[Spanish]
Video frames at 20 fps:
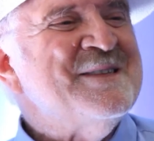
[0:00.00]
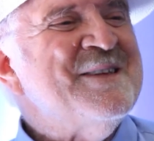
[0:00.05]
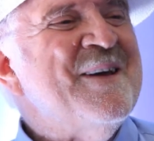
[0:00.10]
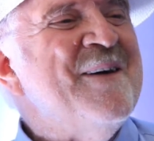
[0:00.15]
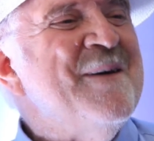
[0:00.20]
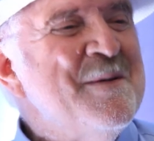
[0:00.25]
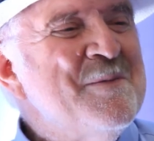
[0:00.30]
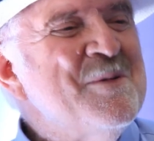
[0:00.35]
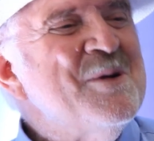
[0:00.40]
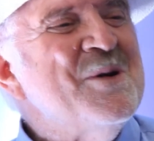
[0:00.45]

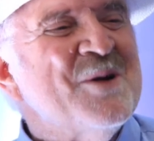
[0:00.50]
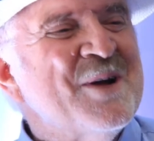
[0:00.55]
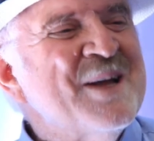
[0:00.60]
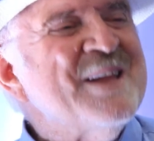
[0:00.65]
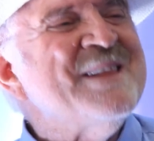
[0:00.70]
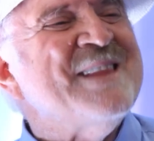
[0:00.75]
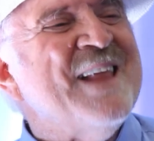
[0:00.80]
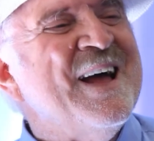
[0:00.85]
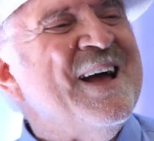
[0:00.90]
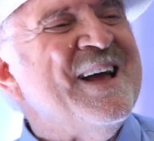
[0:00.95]
sabemos lo
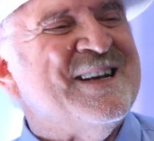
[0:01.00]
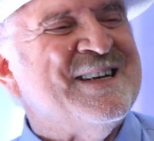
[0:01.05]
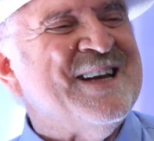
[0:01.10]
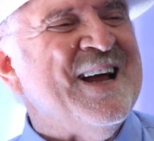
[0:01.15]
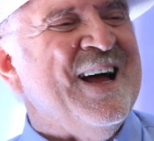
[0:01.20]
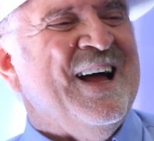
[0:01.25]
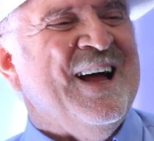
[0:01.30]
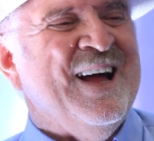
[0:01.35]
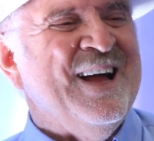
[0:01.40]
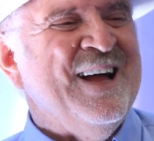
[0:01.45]
que está
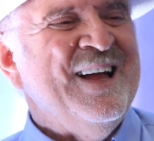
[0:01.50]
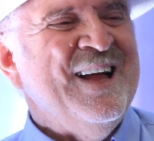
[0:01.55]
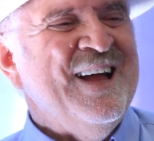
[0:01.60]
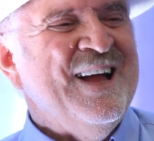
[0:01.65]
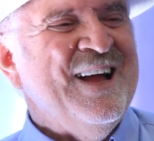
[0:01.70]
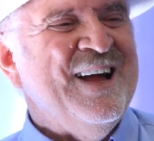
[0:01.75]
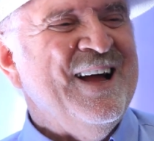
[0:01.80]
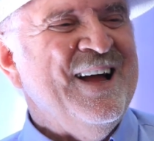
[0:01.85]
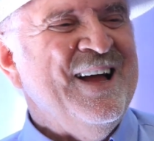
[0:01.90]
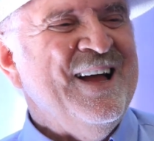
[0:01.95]
detrás.
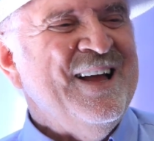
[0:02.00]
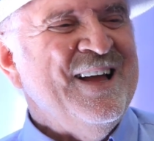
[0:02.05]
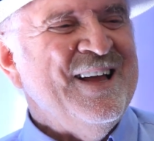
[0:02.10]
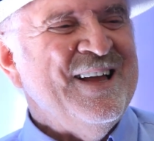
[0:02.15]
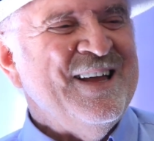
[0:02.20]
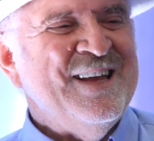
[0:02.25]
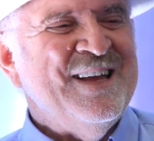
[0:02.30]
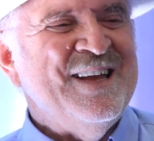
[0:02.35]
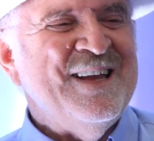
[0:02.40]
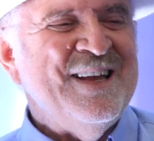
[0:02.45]
¿ah?
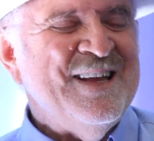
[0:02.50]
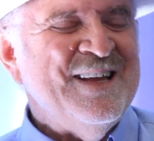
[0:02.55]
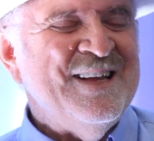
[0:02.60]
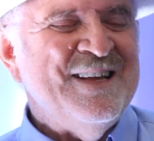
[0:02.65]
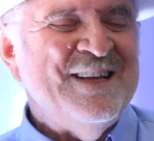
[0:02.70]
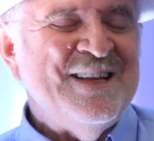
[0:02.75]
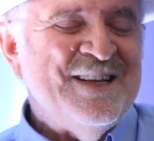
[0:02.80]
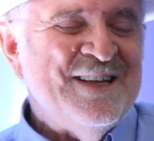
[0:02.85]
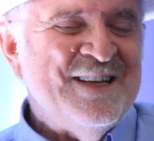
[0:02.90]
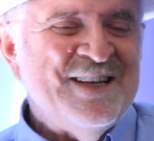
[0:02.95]

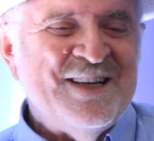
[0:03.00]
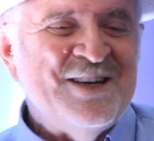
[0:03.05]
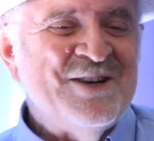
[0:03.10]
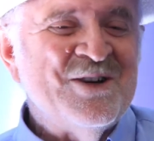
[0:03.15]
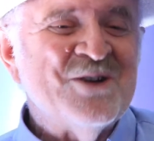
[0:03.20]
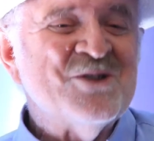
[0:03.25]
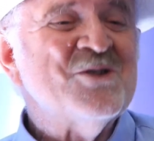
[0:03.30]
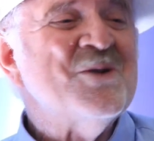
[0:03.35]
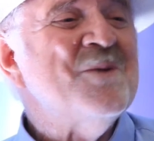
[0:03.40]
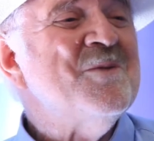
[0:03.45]
Y,
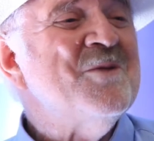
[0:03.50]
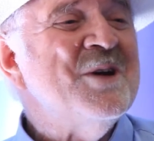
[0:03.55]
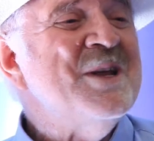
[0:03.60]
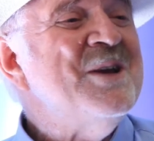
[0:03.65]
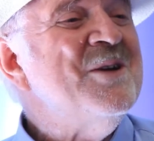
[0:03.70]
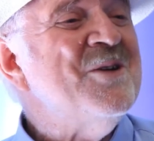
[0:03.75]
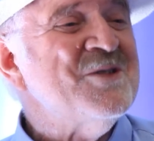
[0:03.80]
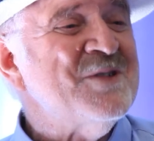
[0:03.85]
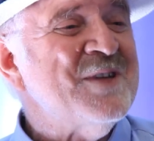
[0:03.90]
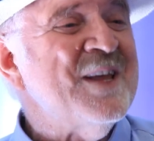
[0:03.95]
no somos
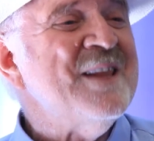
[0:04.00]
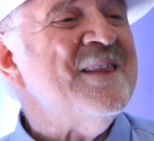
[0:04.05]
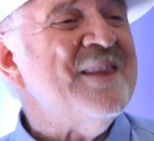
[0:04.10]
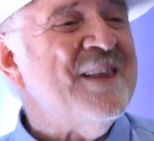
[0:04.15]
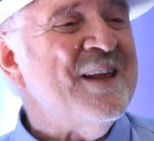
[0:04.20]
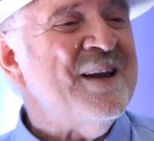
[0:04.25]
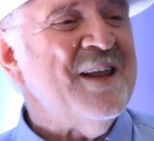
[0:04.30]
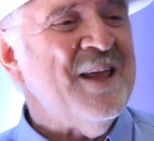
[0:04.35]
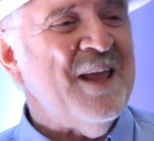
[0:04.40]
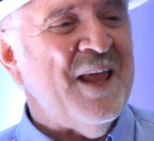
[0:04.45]

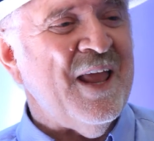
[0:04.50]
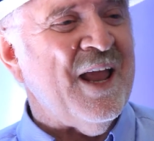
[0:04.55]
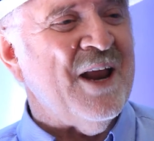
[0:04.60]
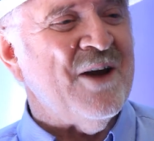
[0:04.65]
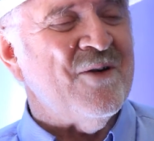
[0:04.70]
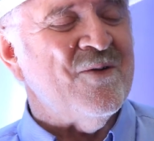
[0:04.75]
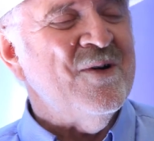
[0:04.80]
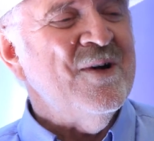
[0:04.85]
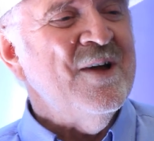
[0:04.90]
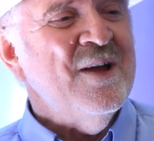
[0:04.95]
inocentes ni
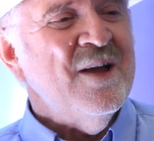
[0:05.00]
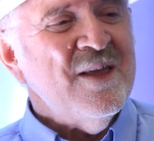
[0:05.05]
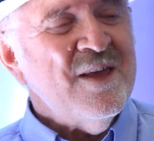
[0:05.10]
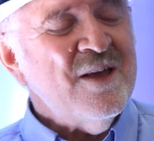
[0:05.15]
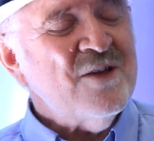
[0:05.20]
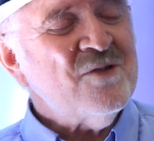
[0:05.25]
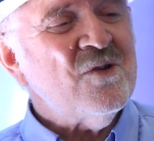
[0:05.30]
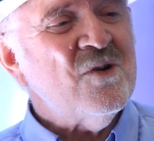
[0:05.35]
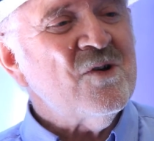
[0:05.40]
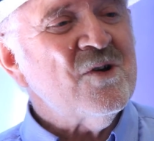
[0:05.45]
ingenuos.
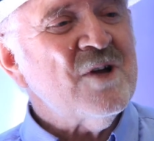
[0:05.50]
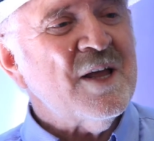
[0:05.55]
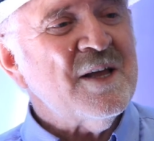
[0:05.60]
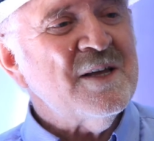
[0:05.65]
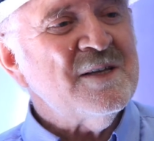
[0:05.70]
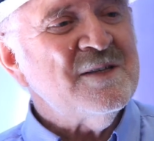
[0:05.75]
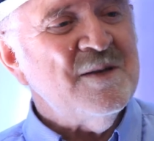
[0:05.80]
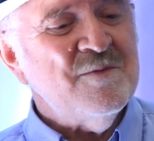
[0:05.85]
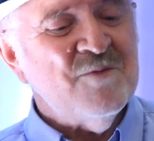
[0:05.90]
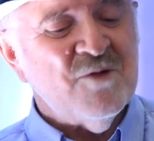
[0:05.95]
Y eso es lo que
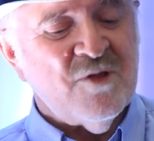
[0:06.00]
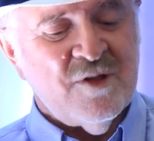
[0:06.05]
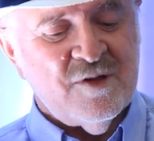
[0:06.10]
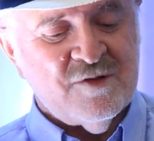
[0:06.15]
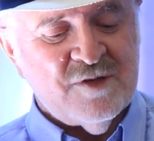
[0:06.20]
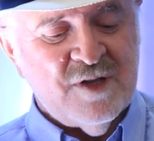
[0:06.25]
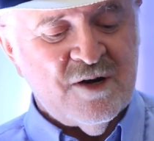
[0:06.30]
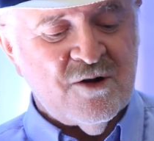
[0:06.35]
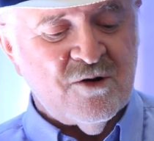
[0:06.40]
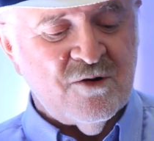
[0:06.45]
quisimos
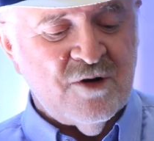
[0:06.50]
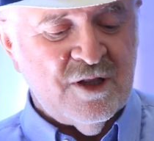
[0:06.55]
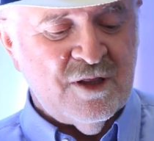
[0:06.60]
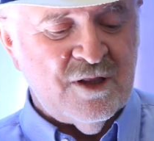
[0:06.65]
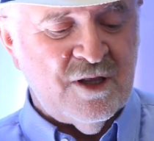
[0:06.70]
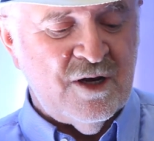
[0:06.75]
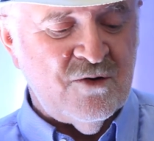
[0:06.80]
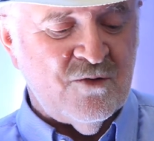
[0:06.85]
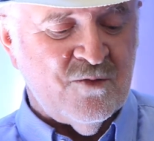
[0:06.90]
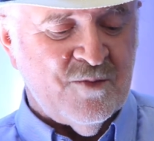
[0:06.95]
decir con
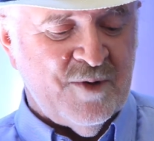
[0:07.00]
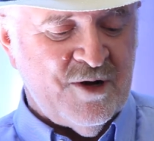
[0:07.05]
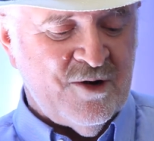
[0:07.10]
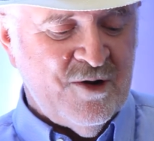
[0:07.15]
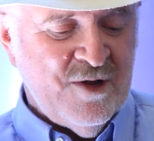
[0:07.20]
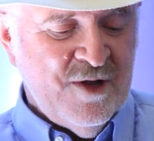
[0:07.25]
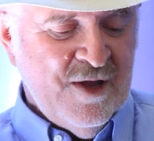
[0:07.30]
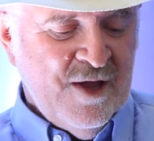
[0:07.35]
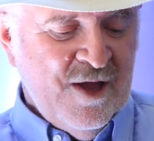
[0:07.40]
este número.